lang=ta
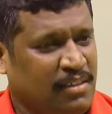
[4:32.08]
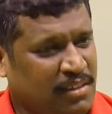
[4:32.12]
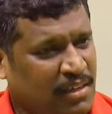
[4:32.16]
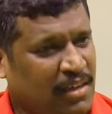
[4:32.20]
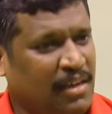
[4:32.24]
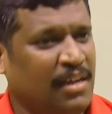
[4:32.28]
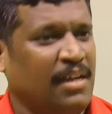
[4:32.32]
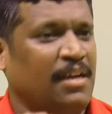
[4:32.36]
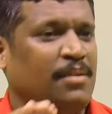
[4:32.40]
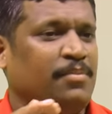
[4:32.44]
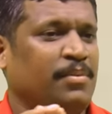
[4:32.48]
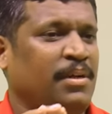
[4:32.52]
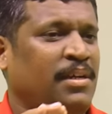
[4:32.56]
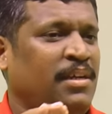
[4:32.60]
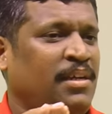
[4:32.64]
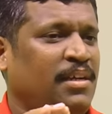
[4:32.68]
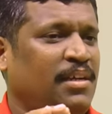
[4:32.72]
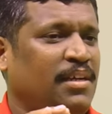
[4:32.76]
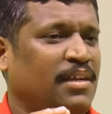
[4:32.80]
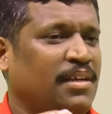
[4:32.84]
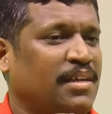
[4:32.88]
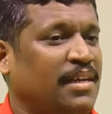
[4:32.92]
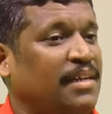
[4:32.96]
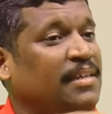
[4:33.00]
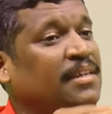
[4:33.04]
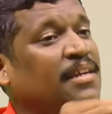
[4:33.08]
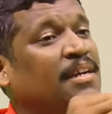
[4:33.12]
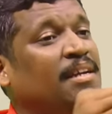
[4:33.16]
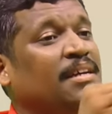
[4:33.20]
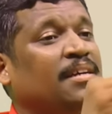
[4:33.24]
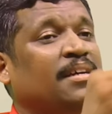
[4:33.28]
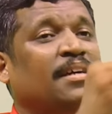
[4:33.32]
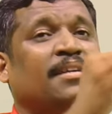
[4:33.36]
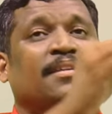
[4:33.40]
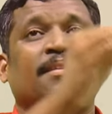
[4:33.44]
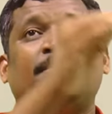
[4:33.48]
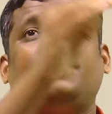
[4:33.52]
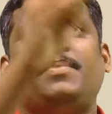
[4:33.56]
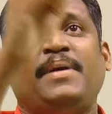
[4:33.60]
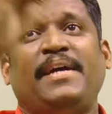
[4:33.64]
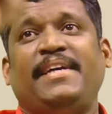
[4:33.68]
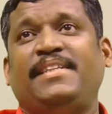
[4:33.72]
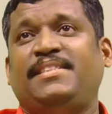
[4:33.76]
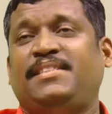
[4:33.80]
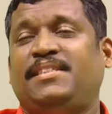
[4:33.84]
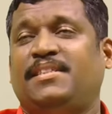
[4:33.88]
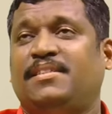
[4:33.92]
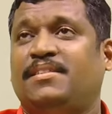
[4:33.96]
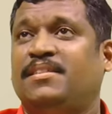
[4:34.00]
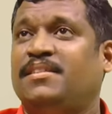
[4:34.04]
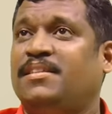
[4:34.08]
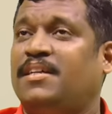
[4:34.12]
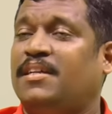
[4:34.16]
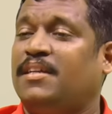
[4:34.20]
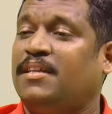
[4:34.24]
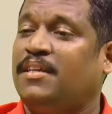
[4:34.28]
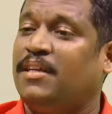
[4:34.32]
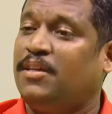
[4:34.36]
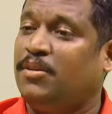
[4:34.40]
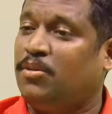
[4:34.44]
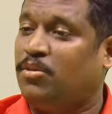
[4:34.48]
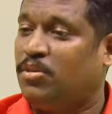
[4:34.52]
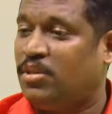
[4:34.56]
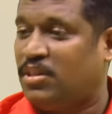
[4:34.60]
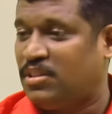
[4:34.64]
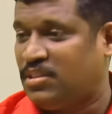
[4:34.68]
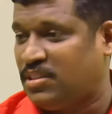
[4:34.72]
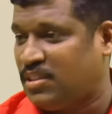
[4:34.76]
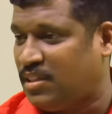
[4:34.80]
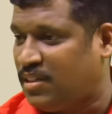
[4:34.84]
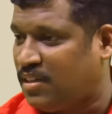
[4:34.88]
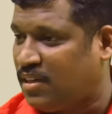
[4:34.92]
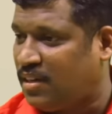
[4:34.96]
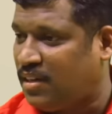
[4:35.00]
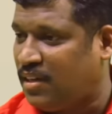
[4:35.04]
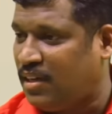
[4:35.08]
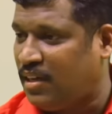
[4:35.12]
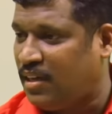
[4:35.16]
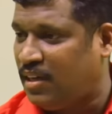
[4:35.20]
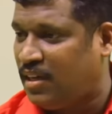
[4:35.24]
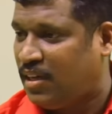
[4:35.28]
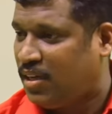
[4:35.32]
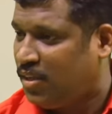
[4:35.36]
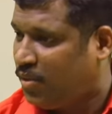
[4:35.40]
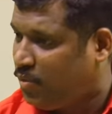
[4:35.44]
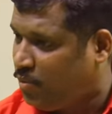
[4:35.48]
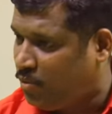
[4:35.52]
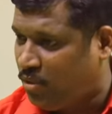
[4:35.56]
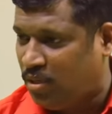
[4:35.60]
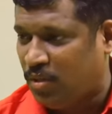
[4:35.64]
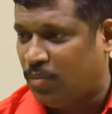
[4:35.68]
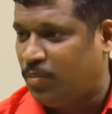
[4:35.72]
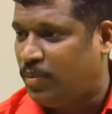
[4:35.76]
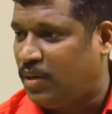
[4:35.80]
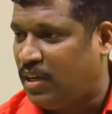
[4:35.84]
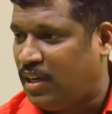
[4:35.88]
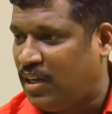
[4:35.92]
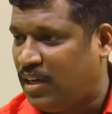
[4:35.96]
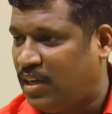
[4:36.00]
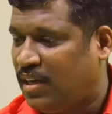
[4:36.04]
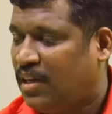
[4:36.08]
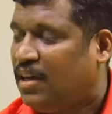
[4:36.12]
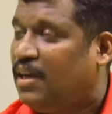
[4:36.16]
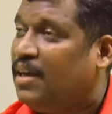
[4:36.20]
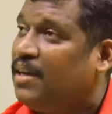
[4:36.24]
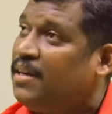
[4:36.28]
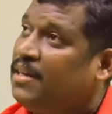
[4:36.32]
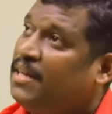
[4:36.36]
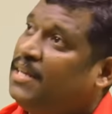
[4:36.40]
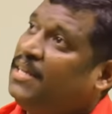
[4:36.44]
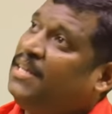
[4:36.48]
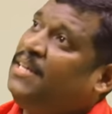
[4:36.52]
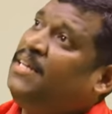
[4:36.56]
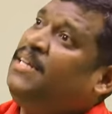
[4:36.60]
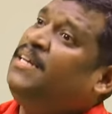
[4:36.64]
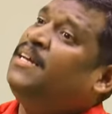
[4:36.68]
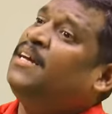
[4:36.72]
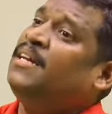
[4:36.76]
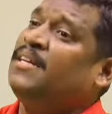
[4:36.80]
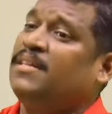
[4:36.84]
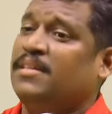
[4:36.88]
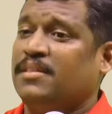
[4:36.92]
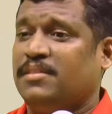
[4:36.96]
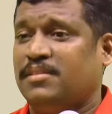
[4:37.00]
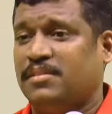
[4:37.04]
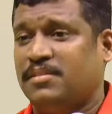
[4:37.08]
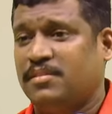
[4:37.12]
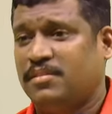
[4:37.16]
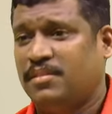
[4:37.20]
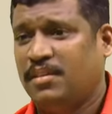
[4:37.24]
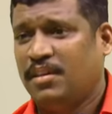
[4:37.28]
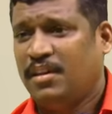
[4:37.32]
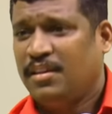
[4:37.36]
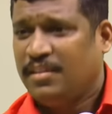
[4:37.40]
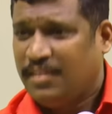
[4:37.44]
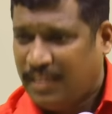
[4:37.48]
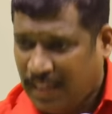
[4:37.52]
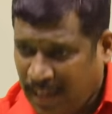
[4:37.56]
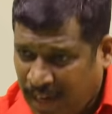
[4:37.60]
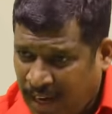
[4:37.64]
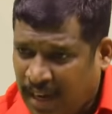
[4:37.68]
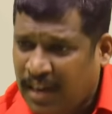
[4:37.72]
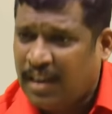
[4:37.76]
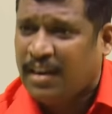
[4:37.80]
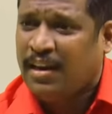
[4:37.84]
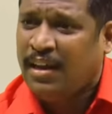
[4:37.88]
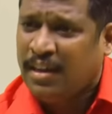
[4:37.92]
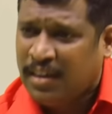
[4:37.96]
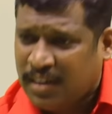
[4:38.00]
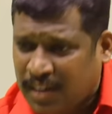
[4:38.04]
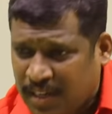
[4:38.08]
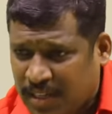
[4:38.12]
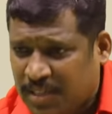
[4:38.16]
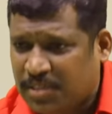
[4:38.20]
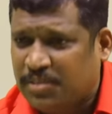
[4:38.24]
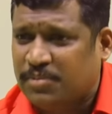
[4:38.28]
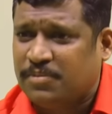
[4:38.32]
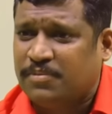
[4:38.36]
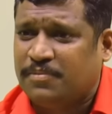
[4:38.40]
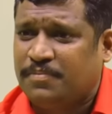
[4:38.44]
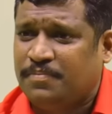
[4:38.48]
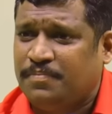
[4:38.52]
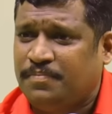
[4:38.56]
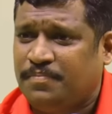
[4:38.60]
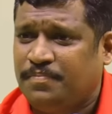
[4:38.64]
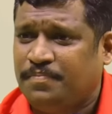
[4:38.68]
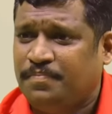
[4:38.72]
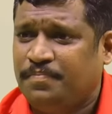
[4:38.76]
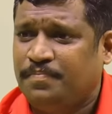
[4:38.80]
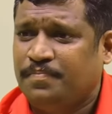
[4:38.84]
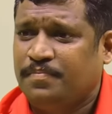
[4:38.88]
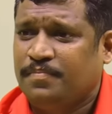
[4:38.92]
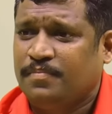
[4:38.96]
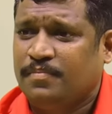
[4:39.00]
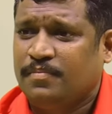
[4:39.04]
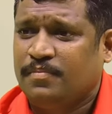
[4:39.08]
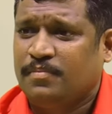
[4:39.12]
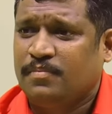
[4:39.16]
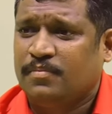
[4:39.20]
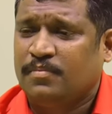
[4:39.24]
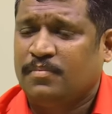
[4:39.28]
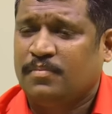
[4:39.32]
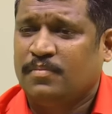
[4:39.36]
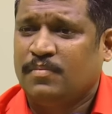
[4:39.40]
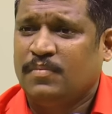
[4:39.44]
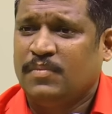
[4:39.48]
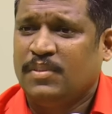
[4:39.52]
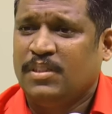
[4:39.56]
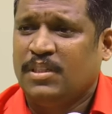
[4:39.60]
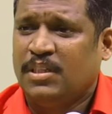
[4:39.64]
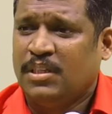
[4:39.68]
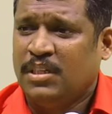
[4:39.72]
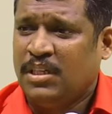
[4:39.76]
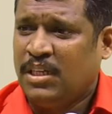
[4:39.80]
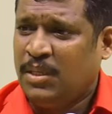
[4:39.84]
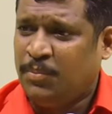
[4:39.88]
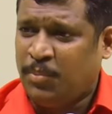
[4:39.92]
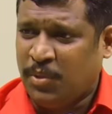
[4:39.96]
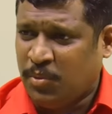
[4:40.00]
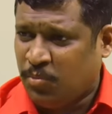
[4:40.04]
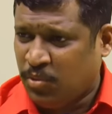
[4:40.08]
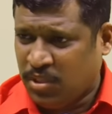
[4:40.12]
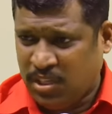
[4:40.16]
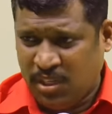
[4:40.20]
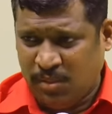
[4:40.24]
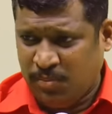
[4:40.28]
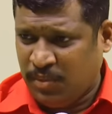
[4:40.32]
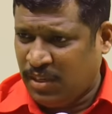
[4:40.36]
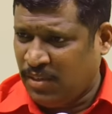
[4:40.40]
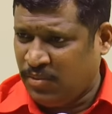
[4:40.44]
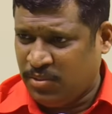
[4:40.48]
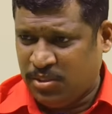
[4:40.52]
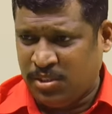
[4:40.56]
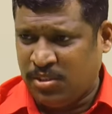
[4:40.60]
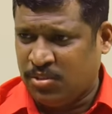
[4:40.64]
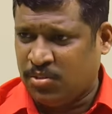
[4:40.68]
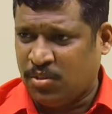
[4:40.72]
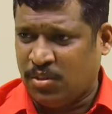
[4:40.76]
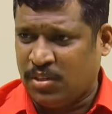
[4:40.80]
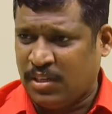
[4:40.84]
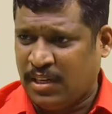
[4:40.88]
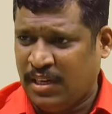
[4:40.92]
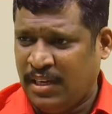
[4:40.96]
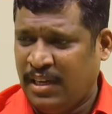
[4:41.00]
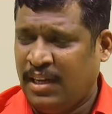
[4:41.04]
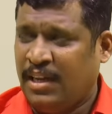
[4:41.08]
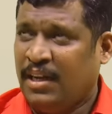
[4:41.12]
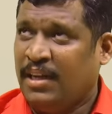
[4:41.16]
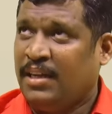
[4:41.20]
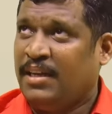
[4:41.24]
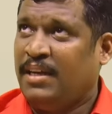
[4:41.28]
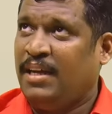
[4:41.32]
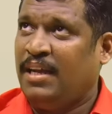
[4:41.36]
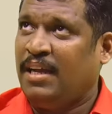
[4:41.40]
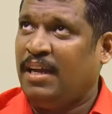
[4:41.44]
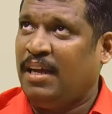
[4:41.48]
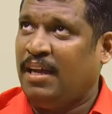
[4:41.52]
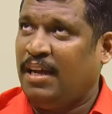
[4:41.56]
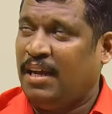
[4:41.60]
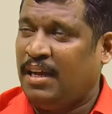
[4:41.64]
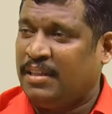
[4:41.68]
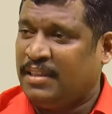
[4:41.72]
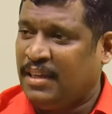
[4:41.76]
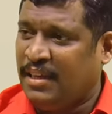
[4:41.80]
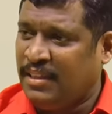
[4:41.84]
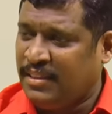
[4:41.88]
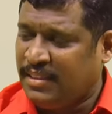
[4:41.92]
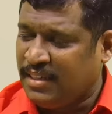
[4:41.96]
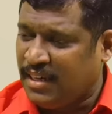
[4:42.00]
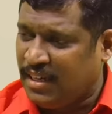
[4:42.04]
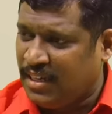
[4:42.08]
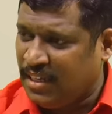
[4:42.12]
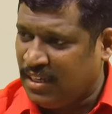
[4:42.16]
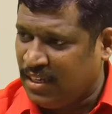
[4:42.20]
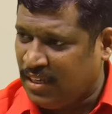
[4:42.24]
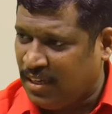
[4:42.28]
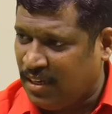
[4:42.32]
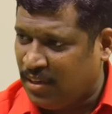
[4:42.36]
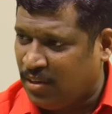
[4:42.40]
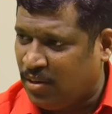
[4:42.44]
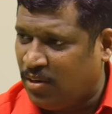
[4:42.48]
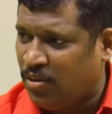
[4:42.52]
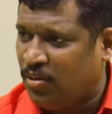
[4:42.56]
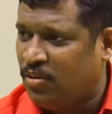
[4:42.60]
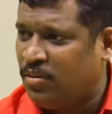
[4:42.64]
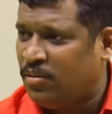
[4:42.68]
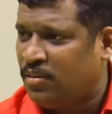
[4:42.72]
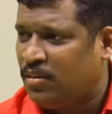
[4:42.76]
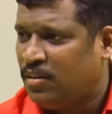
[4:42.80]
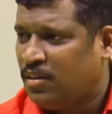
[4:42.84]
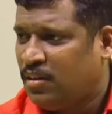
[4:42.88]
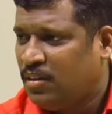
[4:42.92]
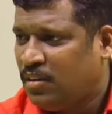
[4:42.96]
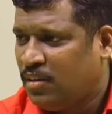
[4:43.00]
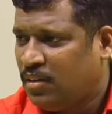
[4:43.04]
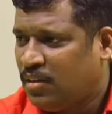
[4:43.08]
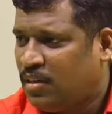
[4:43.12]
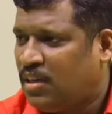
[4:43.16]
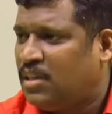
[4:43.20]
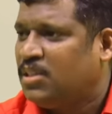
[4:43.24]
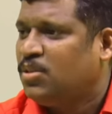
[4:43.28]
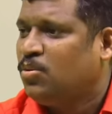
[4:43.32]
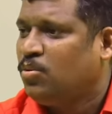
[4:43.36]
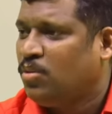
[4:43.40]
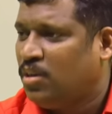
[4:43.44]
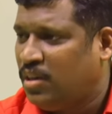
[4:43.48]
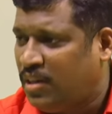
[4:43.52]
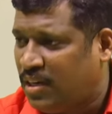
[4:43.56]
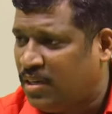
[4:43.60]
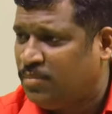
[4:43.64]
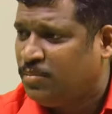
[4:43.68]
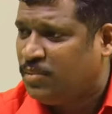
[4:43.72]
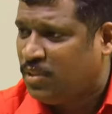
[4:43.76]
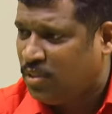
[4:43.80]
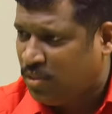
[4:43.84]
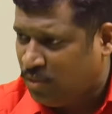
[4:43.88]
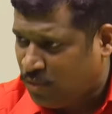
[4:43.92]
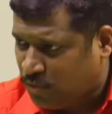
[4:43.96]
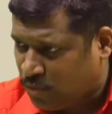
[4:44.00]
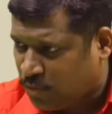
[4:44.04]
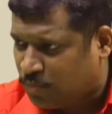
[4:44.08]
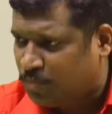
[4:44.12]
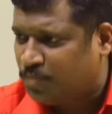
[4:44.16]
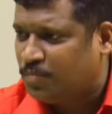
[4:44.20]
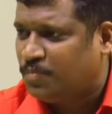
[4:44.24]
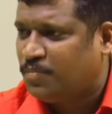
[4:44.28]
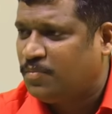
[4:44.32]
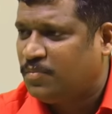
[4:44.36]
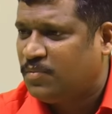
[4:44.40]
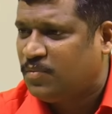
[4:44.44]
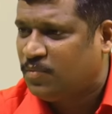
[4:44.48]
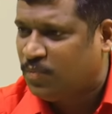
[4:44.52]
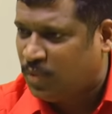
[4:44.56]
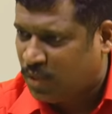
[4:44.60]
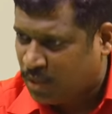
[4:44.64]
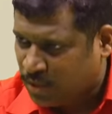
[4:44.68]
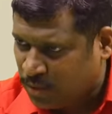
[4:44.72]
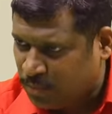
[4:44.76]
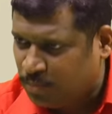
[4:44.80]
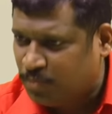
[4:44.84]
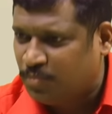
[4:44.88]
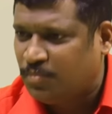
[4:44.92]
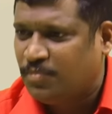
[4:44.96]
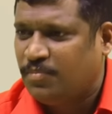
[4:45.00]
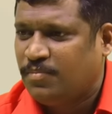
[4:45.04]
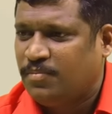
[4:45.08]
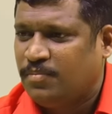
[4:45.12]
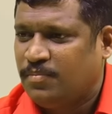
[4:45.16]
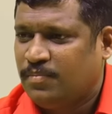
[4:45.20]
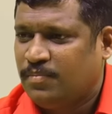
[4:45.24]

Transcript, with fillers: இது இல்லாமல் கண்களுக்கான பயிற்சின்னு நிறையா யோகா சென்டரில் யூடியூப்பில் நிறைய இருக்குது தேடனா கிடைக்கும் இப்போ ஒரு முக்கியமான விஷயம் சொல்கிறேன் நீங்கள் எதை தேடுகிறீர்களோ அது உங்களிடம் இருக்கும் வரும்